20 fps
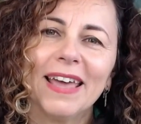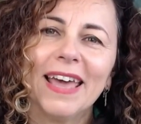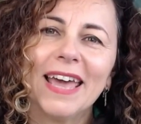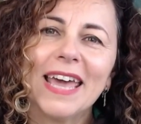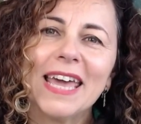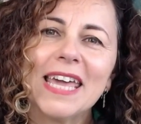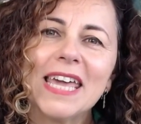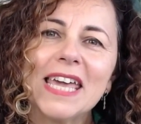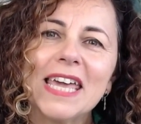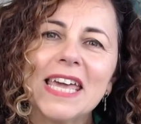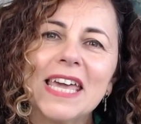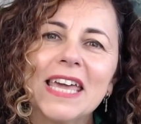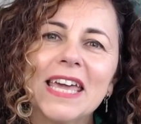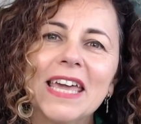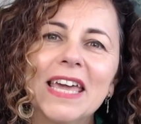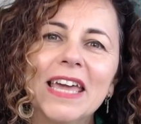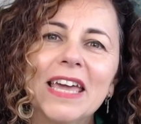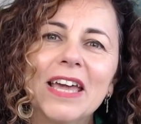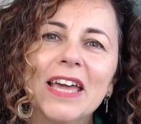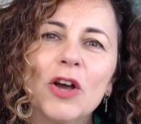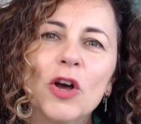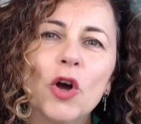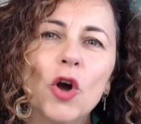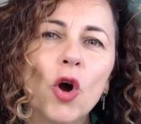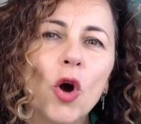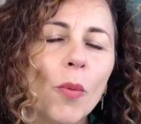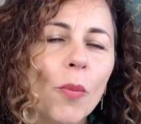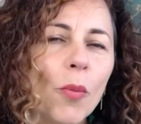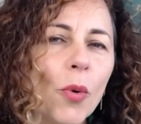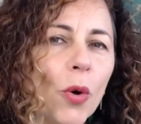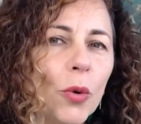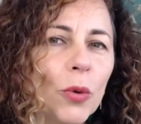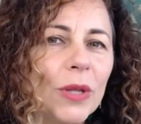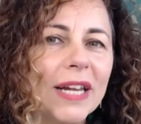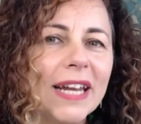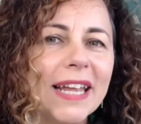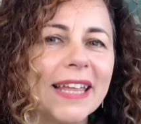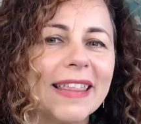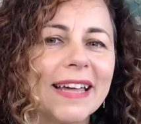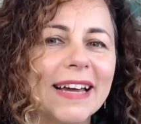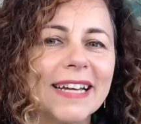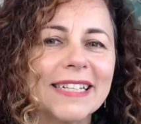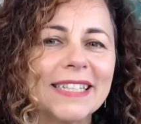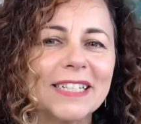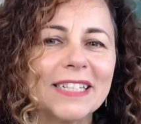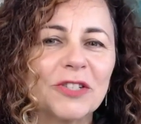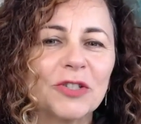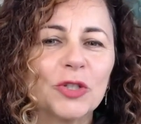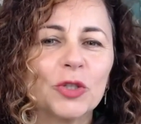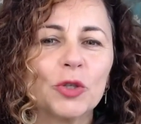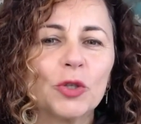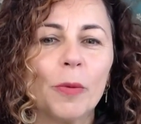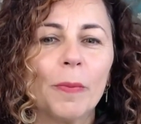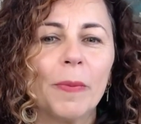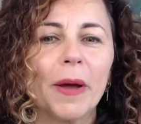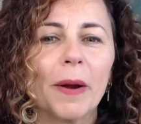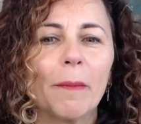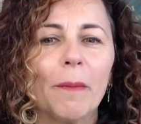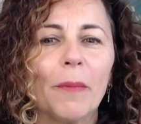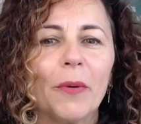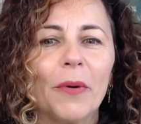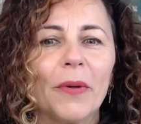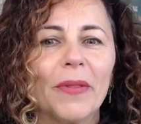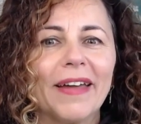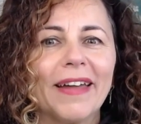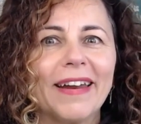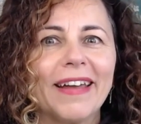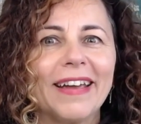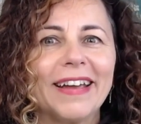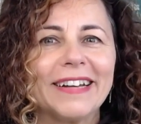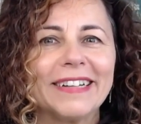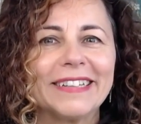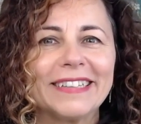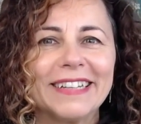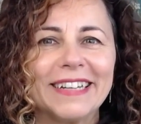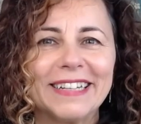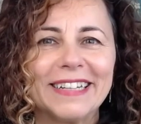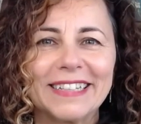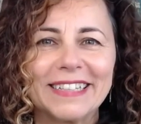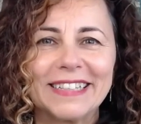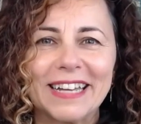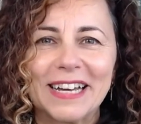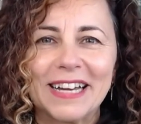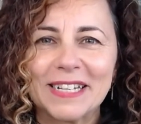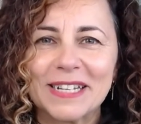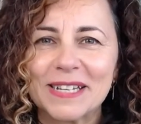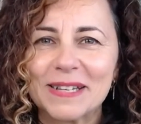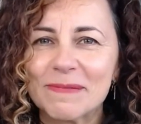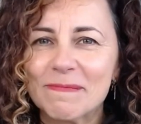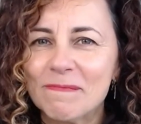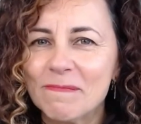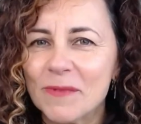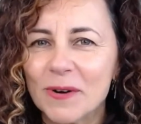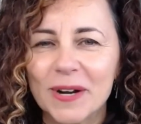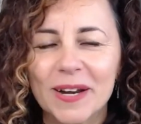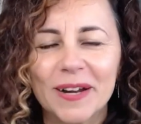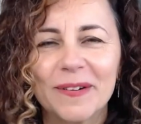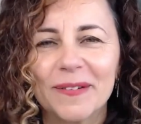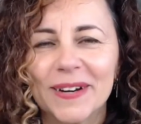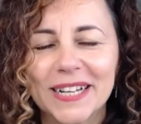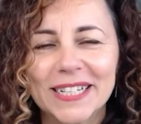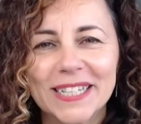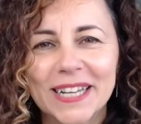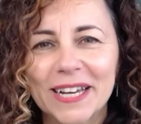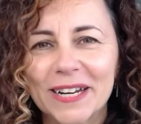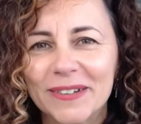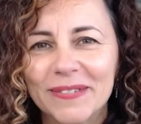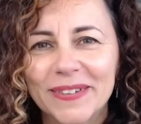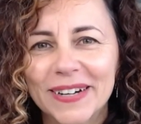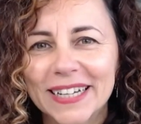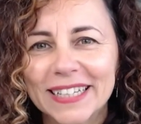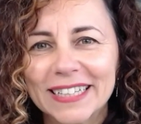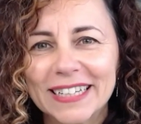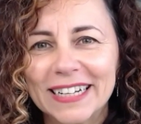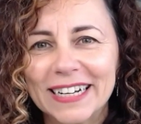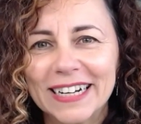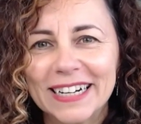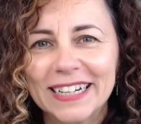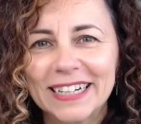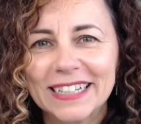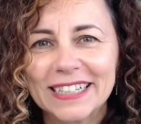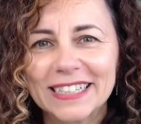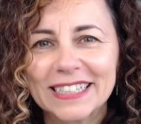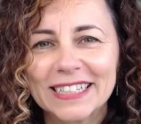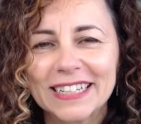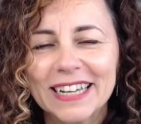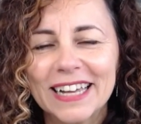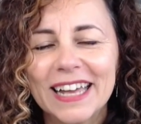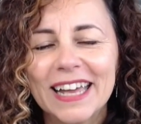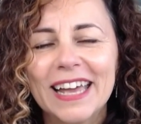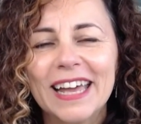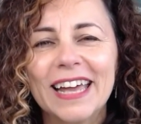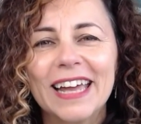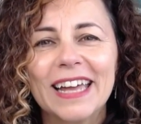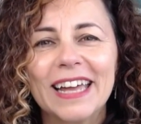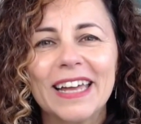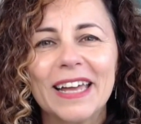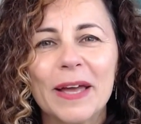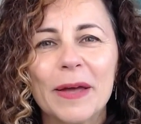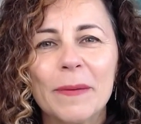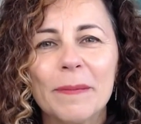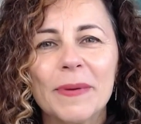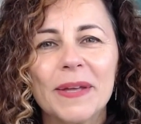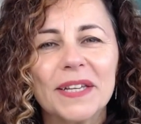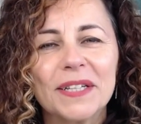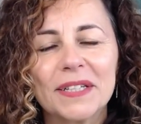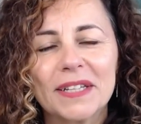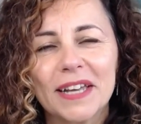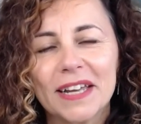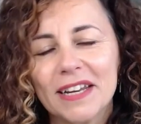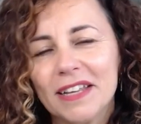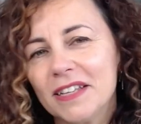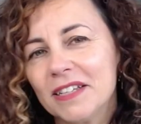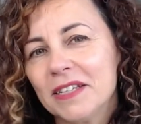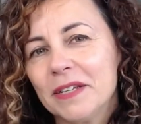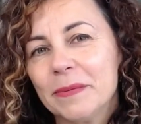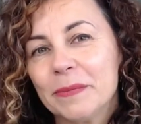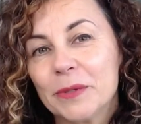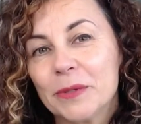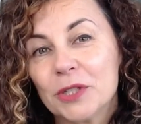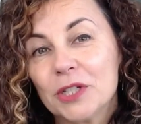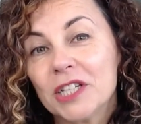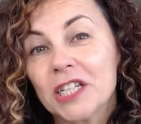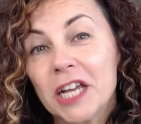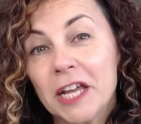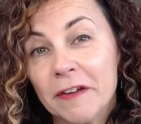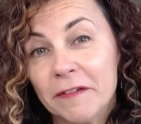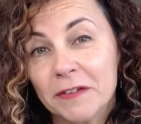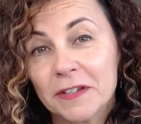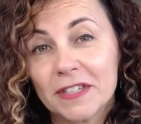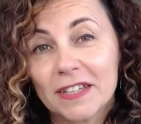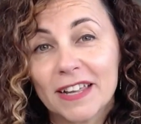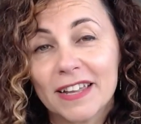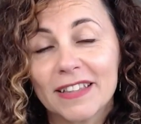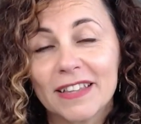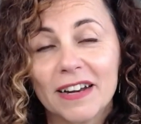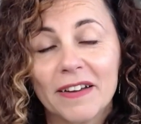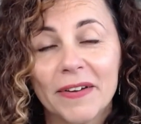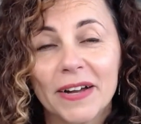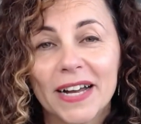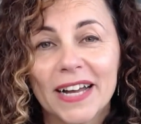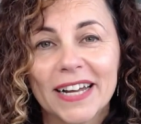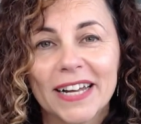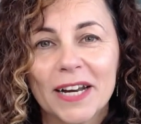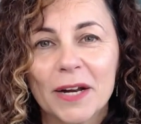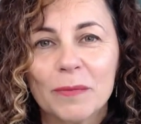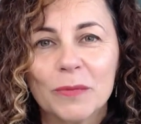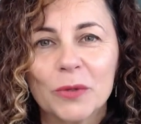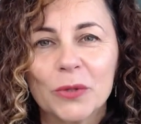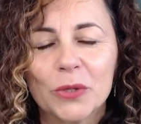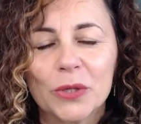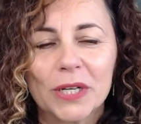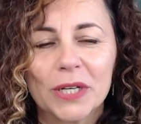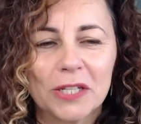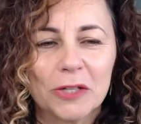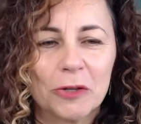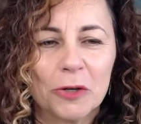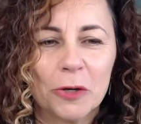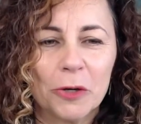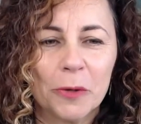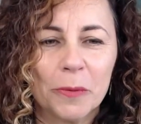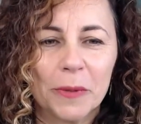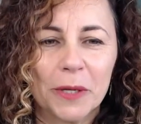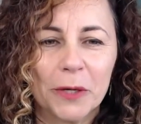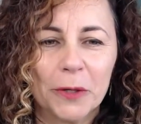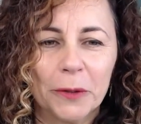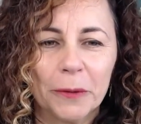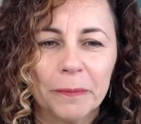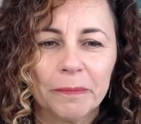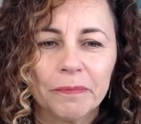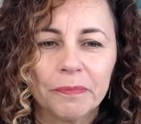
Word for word: ¿Y cómo utilizan estos superpoderes de estas moléculas aromáticas eh, mis queridísimos chefs que trabajan en el mundo gastronómico?